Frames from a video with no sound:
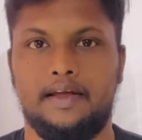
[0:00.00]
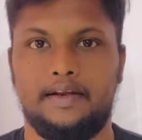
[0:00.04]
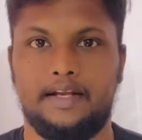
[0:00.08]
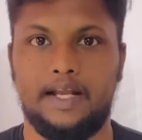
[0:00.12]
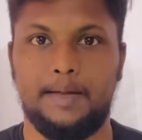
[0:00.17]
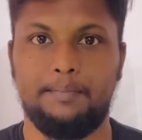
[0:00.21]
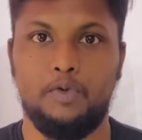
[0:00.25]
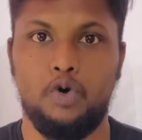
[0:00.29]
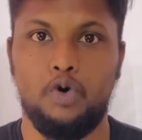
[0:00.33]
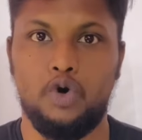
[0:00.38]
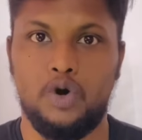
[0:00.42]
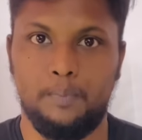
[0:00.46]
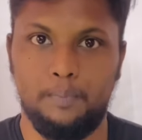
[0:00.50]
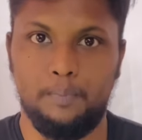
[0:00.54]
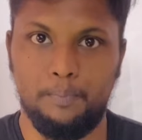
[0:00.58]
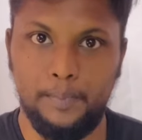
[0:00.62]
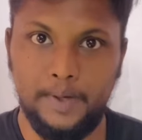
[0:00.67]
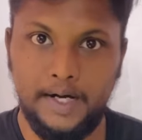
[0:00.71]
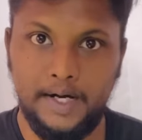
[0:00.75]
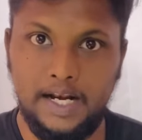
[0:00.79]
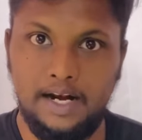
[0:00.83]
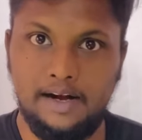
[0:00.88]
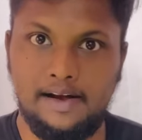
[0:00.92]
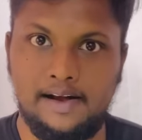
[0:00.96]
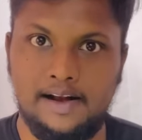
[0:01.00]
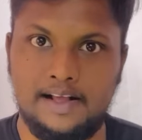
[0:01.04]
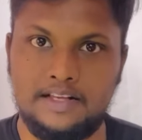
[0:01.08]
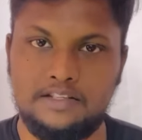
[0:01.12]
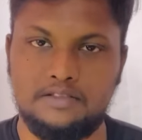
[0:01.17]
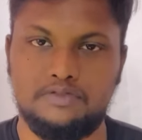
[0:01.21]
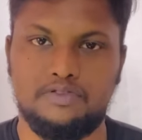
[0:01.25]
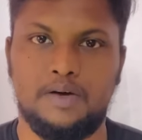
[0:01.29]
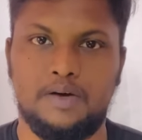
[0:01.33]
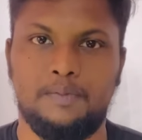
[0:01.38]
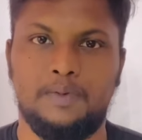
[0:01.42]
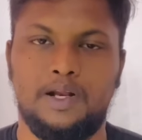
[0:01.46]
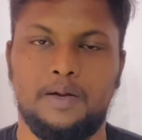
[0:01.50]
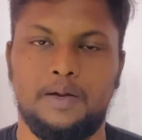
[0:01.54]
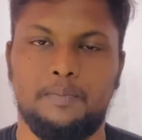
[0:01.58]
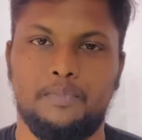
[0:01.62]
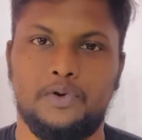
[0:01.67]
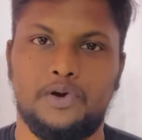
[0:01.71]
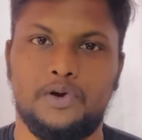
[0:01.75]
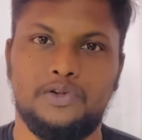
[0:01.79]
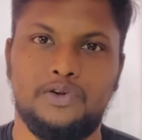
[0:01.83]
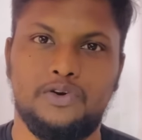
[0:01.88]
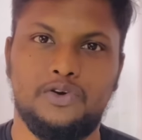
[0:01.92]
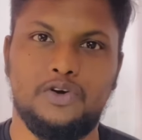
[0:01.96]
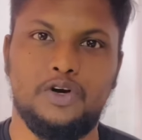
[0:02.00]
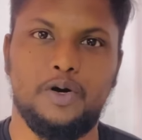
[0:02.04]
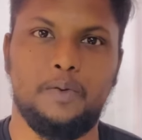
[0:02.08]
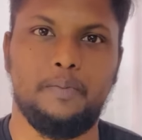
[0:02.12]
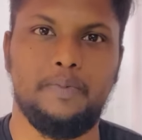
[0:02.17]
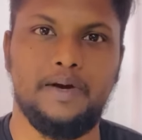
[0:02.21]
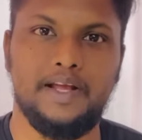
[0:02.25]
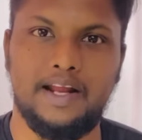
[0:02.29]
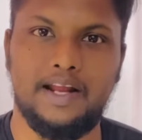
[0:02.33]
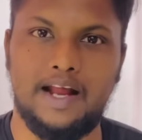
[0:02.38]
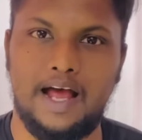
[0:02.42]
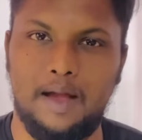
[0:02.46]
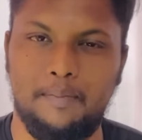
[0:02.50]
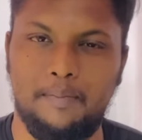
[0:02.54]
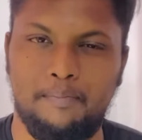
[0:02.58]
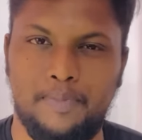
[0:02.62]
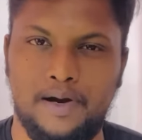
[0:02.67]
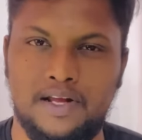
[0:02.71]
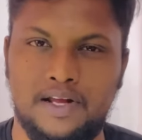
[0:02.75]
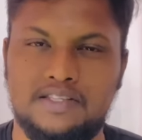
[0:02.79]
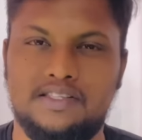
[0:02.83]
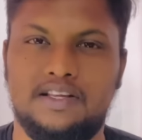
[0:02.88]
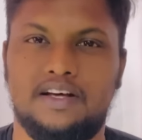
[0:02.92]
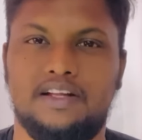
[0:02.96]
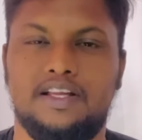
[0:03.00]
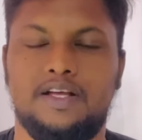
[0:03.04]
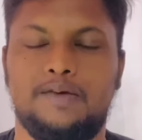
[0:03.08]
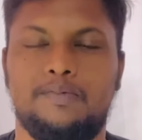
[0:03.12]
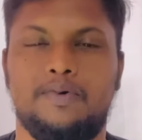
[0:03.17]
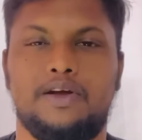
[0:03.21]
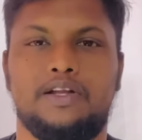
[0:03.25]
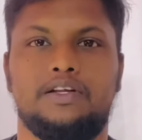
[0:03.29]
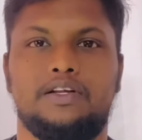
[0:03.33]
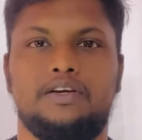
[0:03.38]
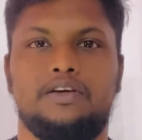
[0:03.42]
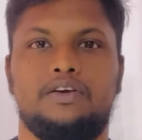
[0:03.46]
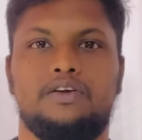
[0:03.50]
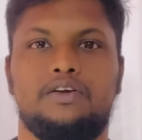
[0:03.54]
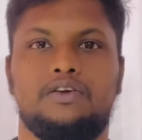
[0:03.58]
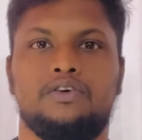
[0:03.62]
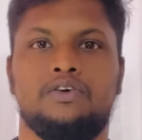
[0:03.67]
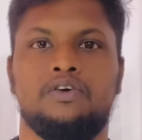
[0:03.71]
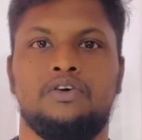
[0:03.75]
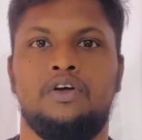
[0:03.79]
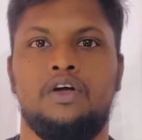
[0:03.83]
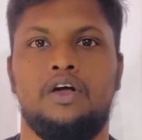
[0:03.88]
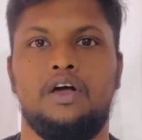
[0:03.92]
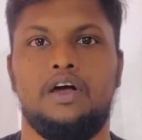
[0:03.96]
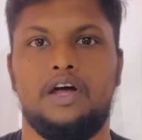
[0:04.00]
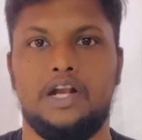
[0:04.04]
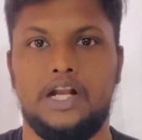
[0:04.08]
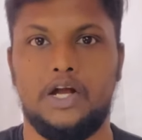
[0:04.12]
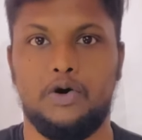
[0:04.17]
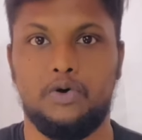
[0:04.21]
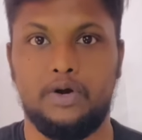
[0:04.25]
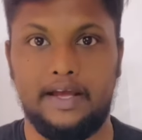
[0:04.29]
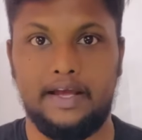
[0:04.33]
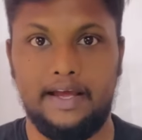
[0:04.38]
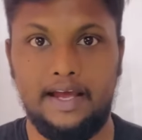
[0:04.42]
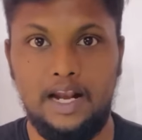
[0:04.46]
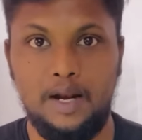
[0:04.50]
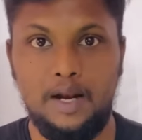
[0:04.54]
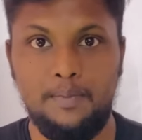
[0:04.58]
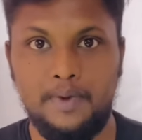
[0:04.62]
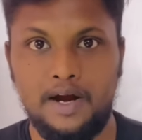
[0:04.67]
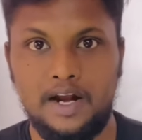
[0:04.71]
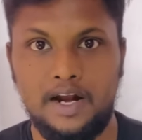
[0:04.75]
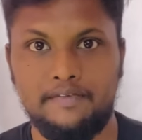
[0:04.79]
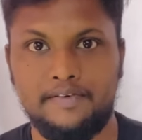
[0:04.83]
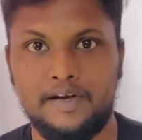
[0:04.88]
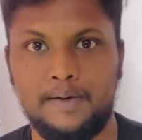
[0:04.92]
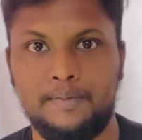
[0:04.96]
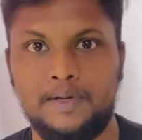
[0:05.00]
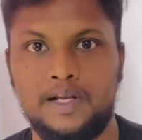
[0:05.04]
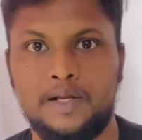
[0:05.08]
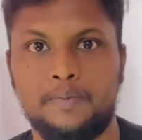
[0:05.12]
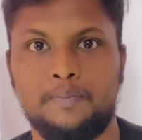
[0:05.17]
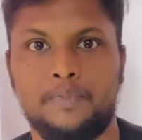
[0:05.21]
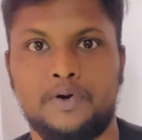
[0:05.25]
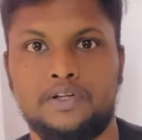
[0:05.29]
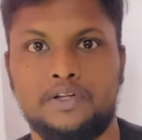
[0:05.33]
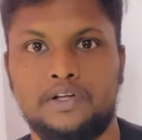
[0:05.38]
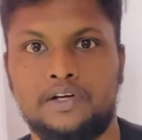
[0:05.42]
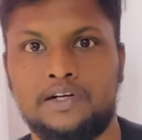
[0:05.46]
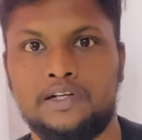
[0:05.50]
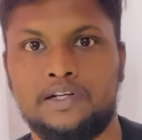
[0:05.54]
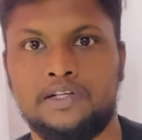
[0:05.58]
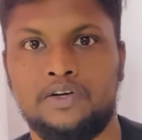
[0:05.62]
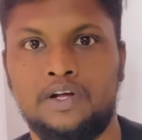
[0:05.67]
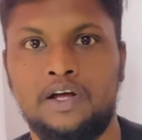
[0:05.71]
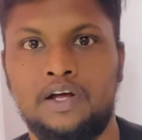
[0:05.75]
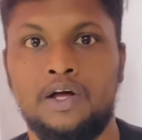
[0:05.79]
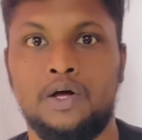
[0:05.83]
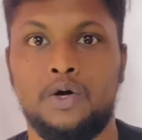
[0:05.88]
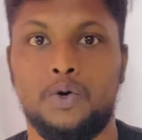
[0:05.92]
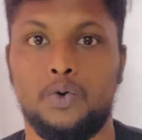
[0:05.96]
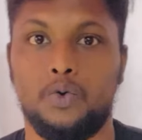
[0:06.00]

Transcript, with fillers: நம்ம ஒரு மிடில் கிளாஸ் ஃபேமிலியில் பிறந்திருக்கோம் அப்படிங்கிற ஹாப்பினஸ் தான் அதிகமாக இருந்துக்கிட்டு இருக்கோம் நான் ஒரு ஏழ்மையான ஃபேமிலியில் பிறந்திருக்கிறதோட